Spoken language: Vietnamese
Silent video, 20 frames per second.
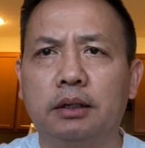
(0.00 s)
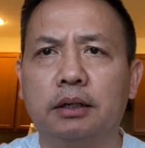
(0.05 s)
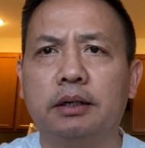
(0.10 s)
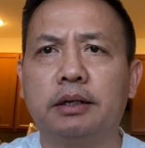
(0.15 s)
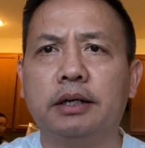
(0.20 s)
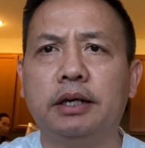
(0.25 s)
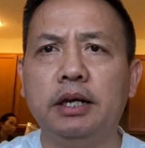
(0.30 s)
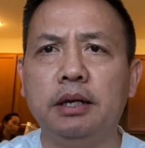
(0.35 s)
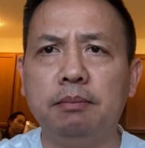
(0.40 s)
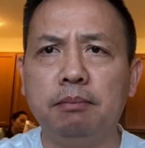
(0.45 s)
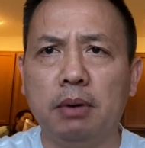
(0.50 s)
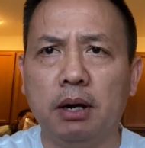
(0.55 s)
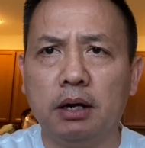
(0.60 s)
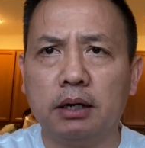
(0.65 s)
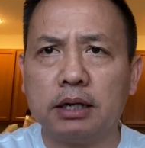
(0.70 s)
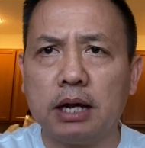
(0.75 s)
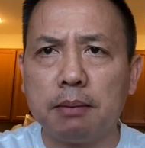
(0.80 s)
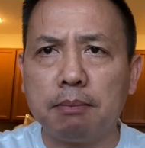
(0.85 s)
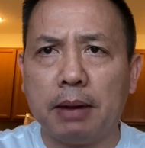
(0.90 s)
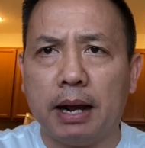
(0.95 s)
Khi mà
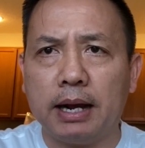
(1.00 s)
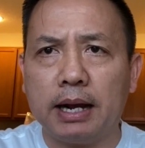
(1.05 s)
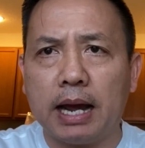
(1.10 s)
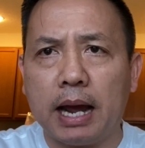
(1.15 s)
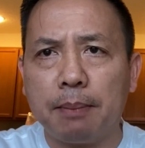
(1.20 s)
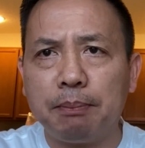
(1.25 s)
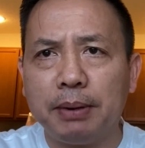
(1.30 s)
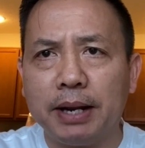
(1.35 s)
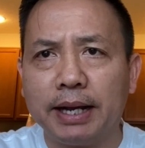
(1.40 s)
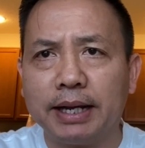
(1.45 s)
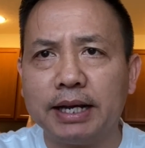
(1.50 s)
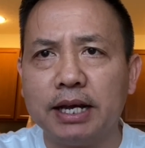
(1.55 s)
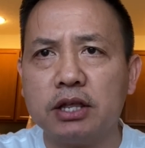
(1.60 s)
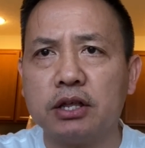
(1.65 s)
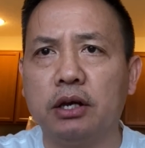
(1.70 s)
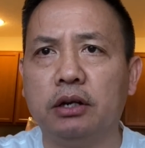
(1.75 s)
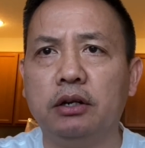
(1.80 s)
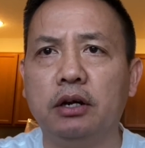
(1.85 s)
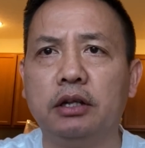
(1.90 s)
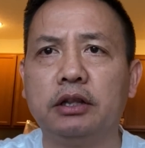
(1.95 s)
các bạn
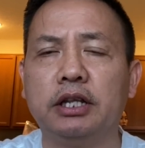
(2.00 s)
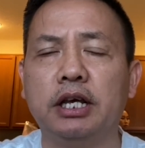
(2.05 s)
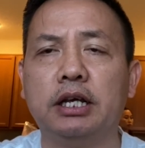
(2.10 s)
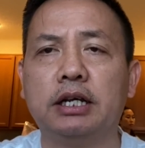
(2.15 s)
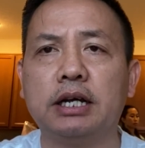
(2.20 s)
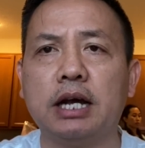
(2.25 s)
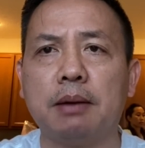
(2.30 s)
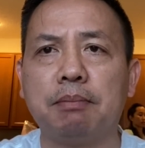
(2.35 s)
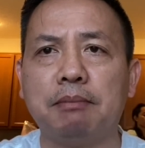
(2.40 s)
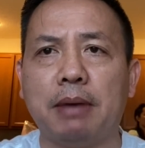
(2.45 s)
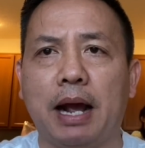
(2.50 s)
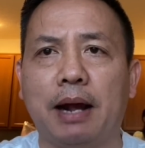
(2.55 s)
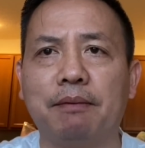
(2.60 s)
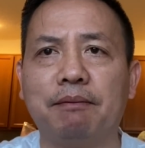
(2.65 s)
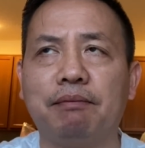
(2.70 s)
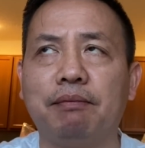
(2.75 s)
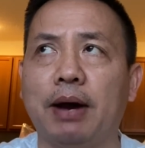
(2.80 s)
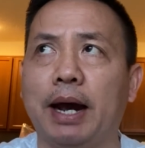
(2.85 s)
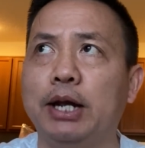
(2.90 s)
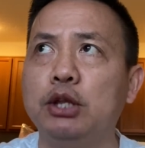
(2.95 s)
application đó thì các bạn
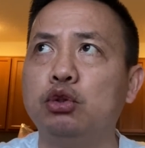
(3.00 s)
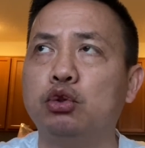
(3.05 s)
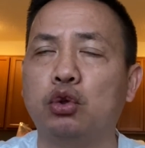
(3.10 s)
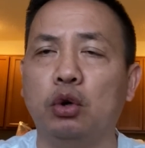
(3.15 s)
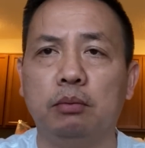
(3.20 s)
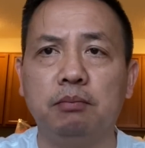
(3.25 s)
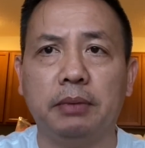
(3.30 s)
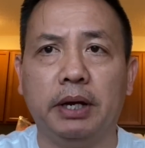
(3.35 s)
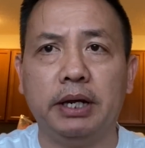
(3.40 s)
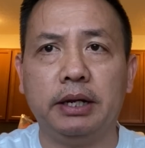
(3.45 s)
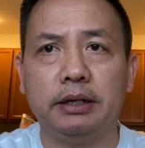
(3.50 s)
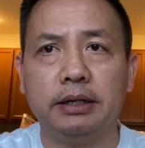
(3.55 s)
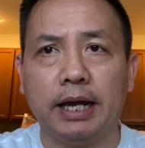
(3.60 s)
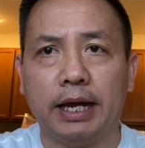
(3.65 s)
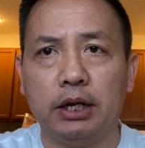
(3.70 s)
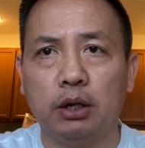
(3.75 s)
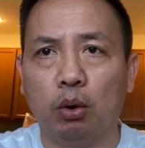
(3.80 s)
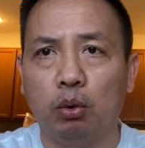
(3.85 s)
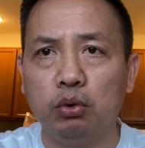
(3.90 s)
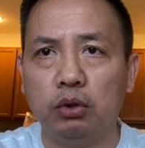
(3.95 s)
phải chuẩn bị
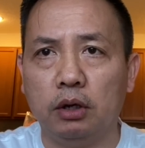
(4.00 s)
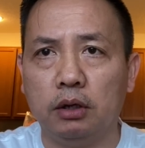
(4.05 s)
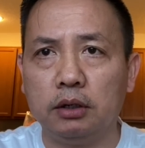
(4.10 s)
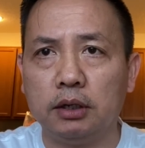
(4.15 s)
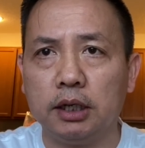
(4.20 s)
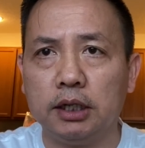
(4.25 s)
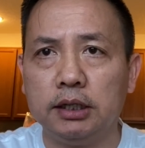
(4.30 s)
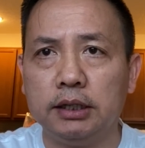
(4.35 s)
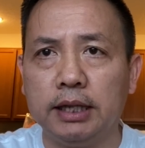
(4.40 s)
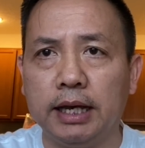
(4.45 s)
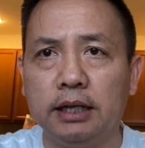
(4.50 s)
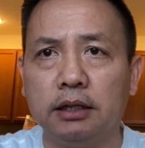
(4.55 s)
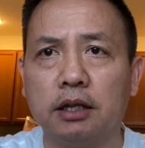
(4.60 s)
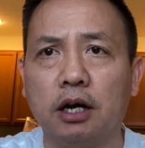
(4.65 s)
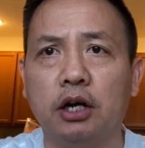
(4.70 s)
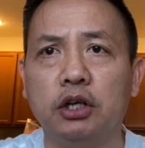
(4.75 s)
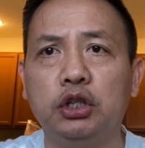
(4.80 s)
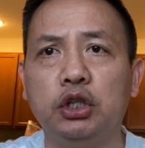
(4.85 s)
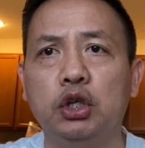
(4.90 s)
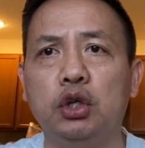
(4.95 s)
đầy đủ những cái giấy
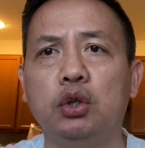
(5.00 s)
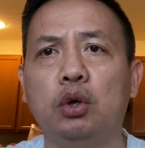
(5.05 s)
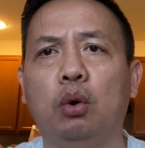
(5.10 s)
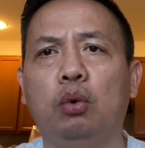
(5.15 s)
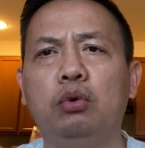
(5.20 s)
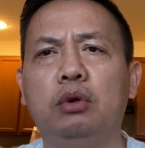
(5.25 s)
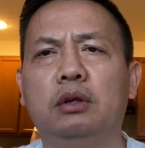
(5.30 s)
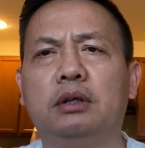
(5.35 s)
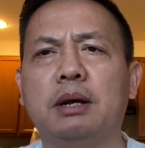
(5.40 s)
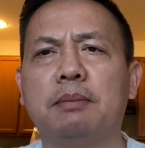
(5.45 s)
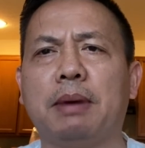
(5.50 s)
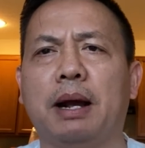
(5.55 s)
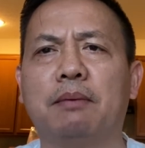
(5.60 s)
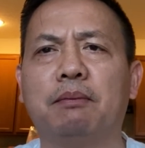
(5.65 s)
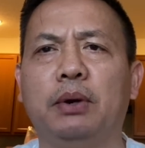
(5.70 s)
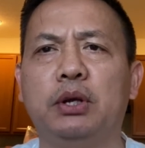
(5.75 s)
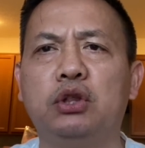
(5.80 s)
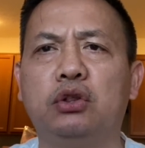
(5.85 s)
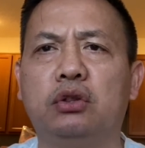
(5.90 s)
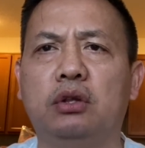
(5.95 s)
tờ, ví dụ như các bạn
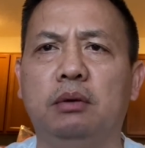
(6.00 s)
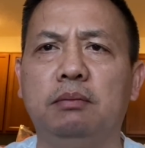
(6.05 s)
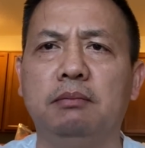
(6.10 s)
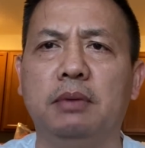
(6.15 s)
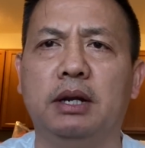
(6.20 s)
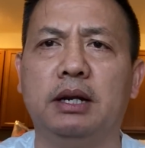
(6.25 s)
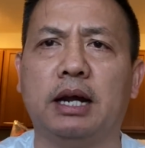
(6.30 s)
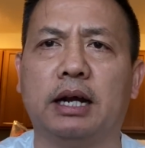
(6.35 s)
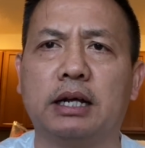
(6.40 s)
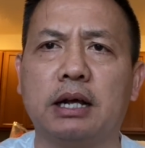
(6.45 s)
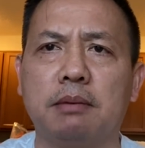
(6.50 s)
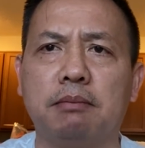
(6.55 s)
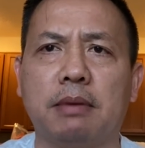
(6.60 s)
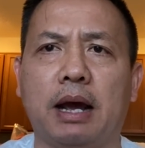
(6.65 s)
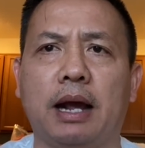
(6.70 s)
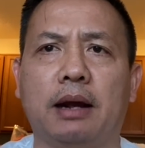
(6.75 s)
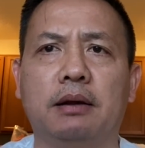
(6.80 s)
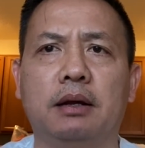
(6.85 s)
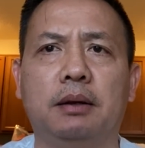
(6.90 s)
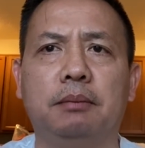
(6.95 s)
phải chứng minh là các
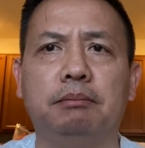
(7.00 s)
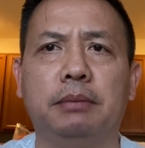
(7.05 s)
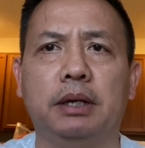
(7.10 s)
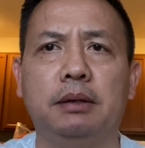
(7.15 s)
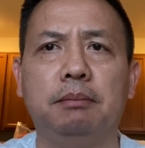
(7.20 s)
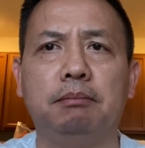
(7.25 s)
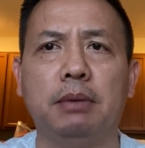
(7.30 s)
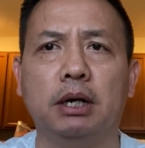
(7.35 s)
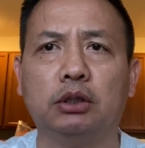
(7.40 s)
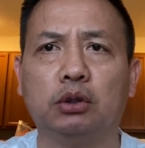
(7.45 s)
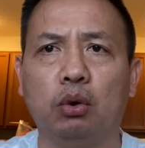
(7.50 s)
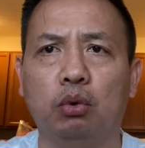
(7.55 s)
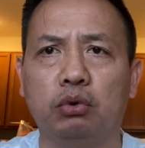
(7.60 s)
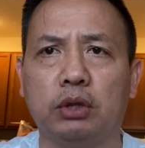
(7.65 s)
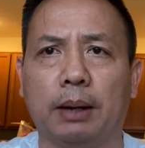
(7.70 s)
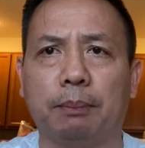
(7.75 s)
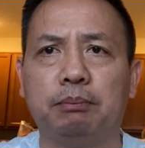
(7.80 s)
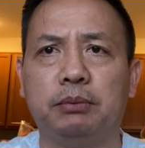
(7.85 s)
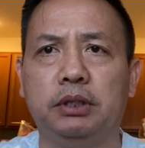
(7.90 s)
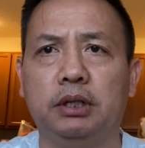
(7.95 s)
bạn bị mất thu
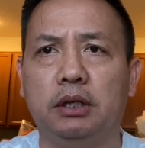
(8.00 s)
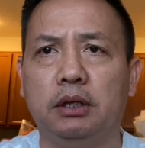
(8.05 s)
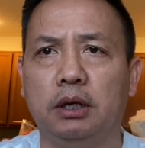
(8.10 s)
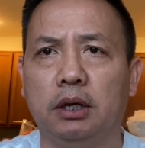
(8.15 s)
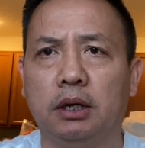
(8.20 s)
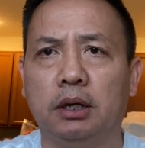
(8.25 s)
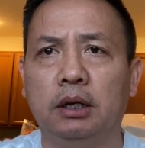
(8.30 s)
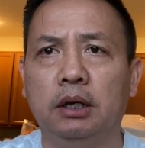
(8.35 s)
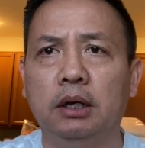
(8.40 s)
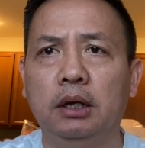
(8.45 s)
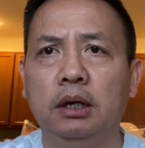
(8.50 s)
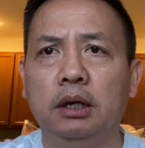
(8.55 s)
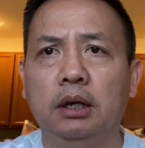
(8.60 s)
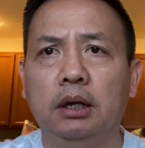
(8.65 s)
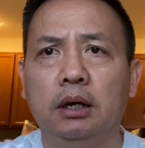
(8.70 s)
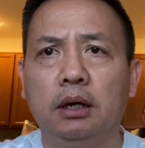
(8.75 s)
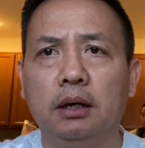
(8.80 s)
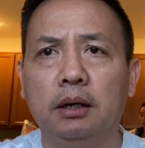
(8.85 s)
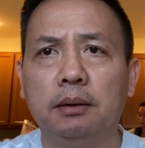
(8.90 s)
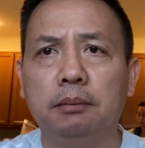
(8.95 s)
nhập vì
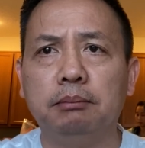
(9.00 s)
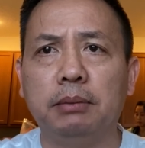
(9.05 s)
uh,